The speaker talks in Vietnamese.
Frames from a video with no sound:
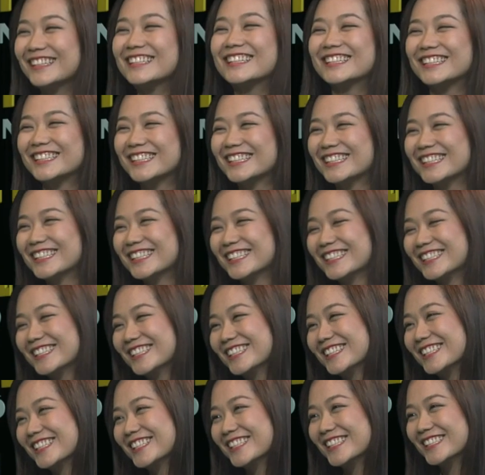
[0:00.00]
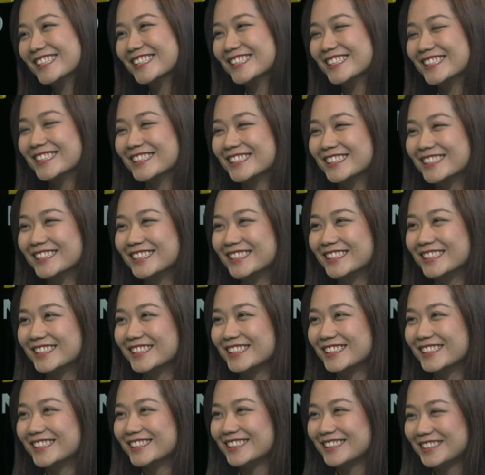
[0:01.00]
như là làm chạy bàn
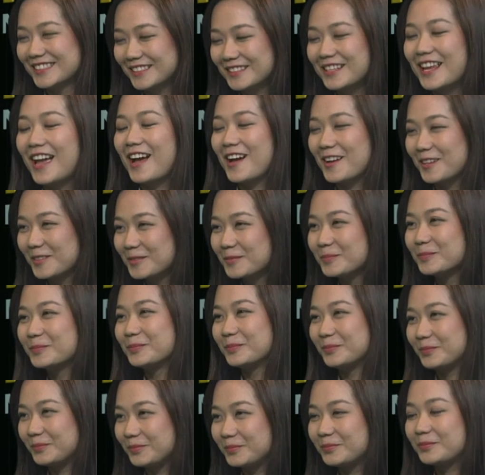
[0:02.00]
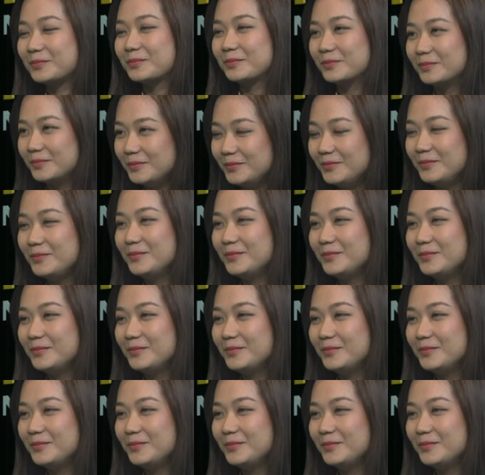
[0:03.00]
chẳng hạn yeah. Dạ. giúp việc hoặc là cái